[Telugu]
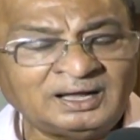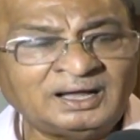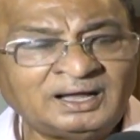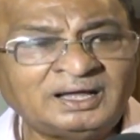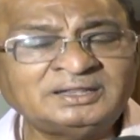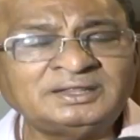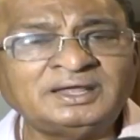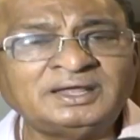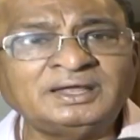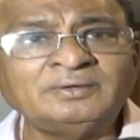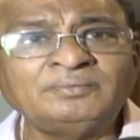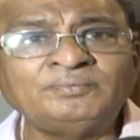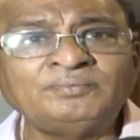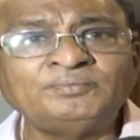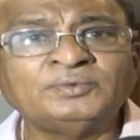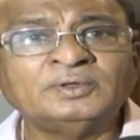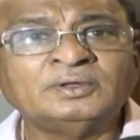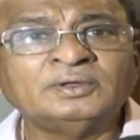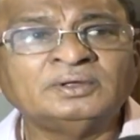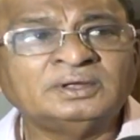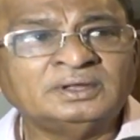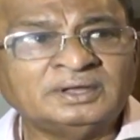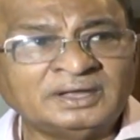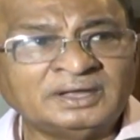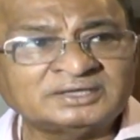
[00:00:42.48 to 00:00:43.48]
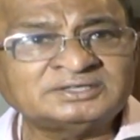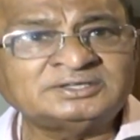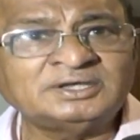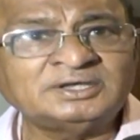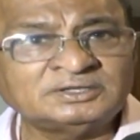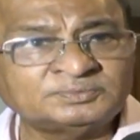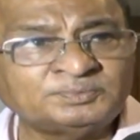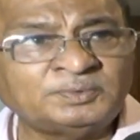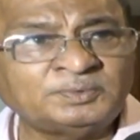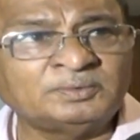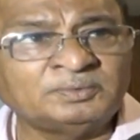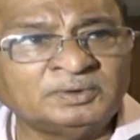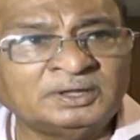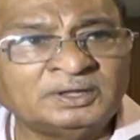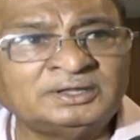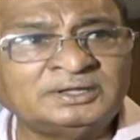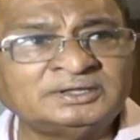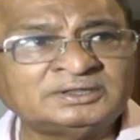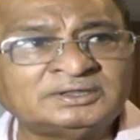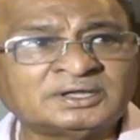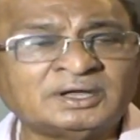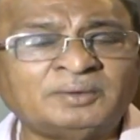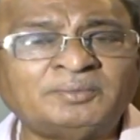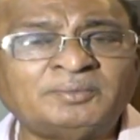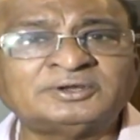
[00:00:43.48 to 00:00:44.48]
ఆదాయం ఎక్సైజ్
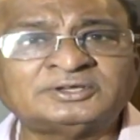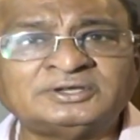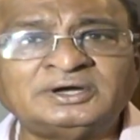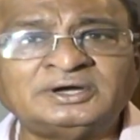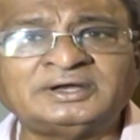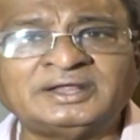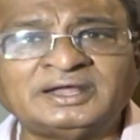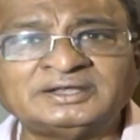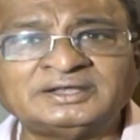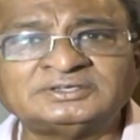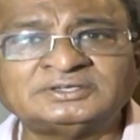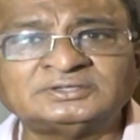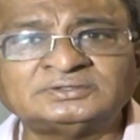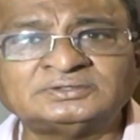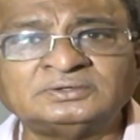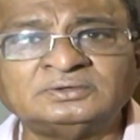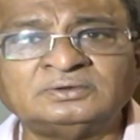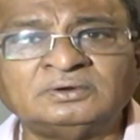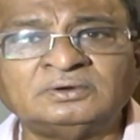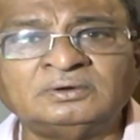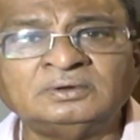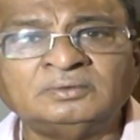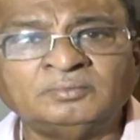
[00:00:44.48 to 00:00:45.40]
ఏదైతే కమర్షియల్ ట్యాక్సెస్